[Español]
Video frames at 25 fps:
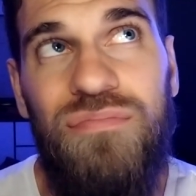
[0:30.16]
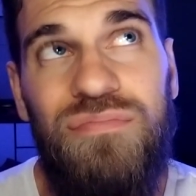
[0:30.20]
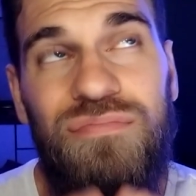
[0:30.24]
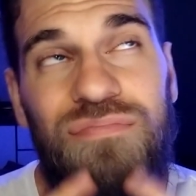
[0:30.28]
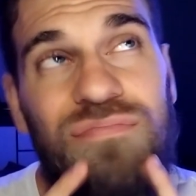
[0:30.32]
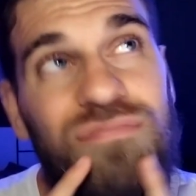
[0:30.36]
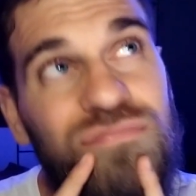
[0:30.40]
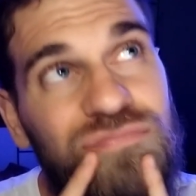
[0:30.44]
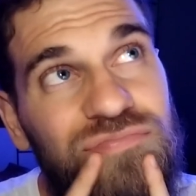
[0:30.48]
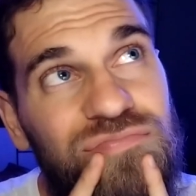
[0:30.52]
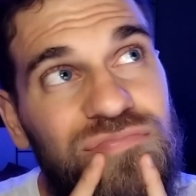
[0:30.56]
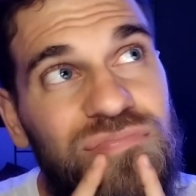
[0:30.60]

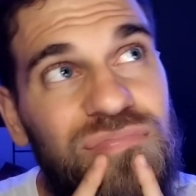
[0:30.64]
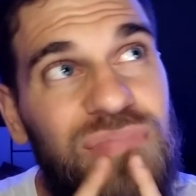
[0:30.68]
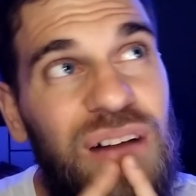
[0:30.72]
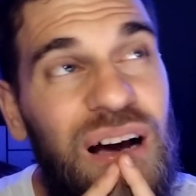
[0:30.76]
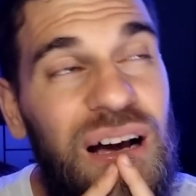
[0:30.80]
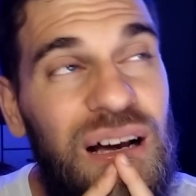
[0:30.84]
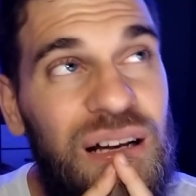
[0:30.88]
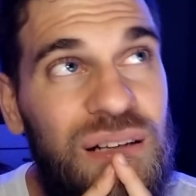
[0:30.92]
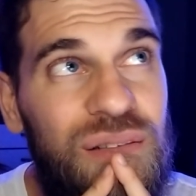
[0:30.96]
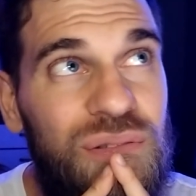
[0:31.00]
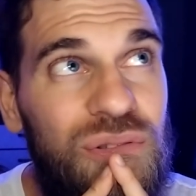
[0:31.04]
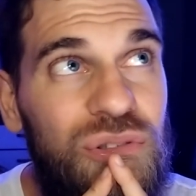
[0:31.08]
Mm,
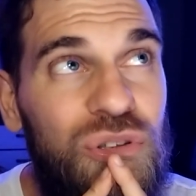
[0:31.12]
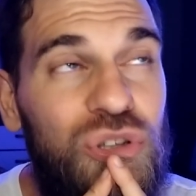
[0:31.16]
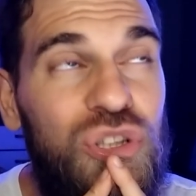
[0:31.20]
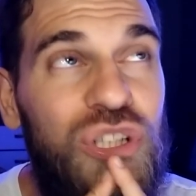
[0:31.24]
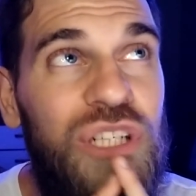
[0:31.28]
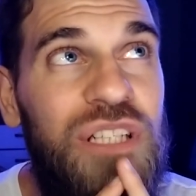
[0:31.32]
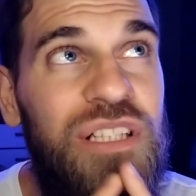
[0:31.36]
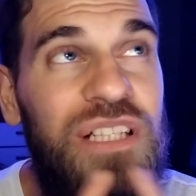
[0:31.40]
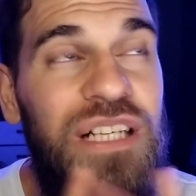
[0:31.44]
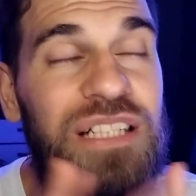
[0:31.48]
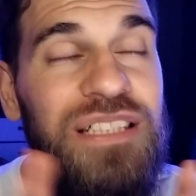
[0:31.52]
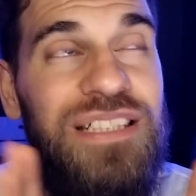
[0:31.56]
va,
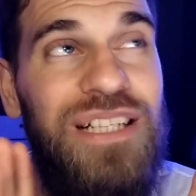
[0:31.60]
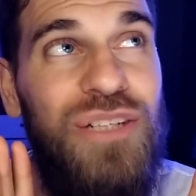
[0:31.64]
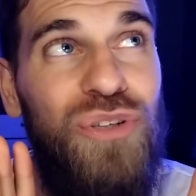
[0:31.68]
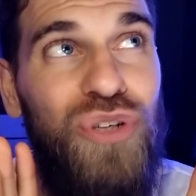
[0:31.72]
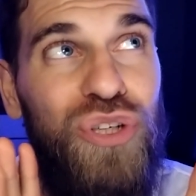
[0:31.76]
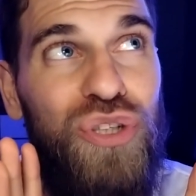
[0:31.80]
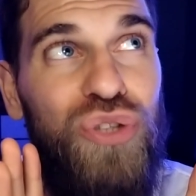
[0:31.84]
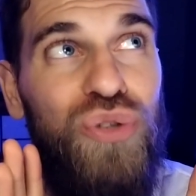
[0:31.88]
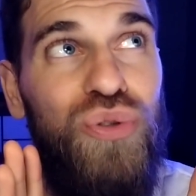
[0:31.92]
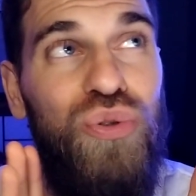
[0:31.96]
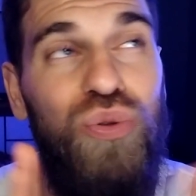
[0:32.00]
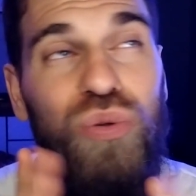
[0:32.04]
hoy en día ya no
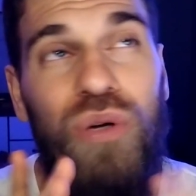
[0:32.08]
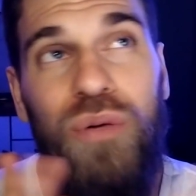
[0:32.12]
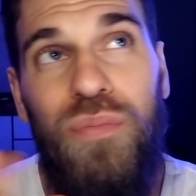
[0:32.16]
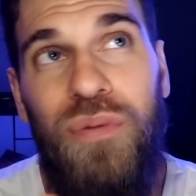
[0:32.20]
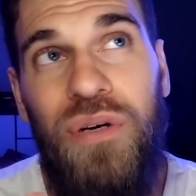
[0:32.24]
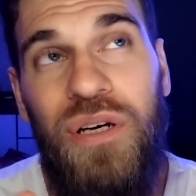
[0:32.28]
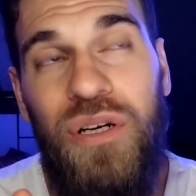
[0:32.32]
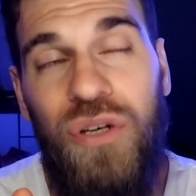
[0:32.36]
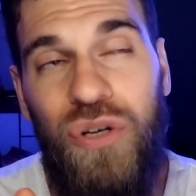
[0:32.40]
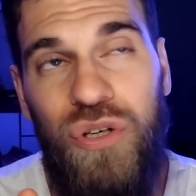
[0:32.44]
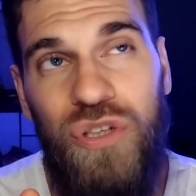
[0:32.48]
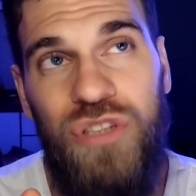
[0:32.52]
es youtuber
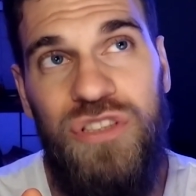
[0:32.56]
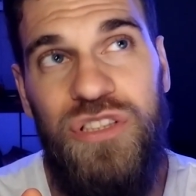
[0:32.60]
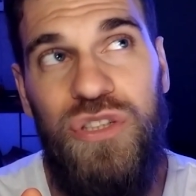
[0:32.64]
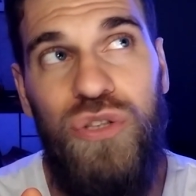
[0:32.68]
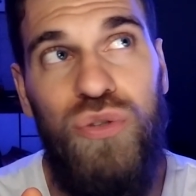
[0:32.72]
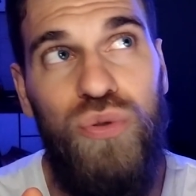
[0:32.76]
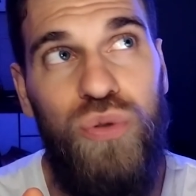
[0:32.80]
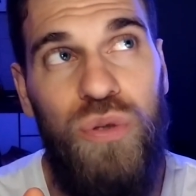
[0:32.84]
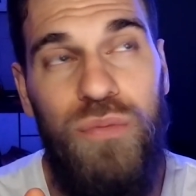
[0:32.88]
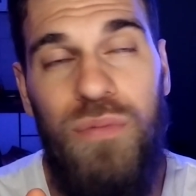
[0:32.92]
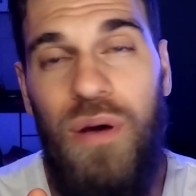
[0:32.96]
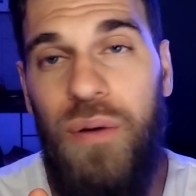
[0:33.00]
porque creo que no, ya
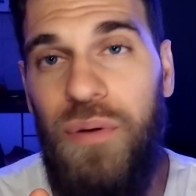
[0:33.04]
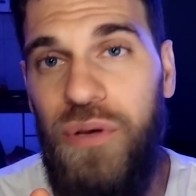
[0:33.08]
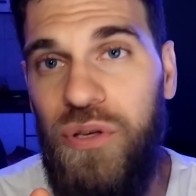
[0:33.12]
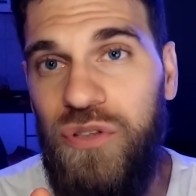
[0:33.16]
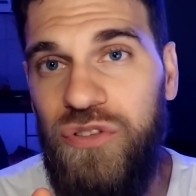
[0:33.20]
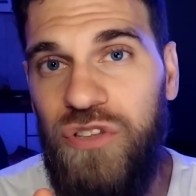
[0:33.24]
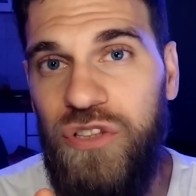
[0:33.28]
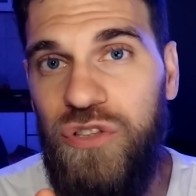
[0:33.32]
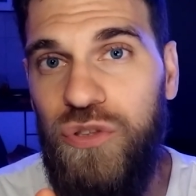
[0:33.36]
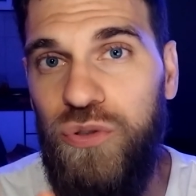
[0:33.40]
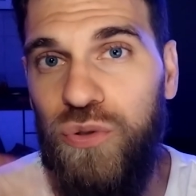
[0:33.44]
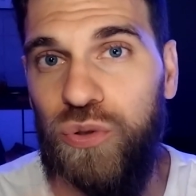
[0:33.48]
no sube más videos en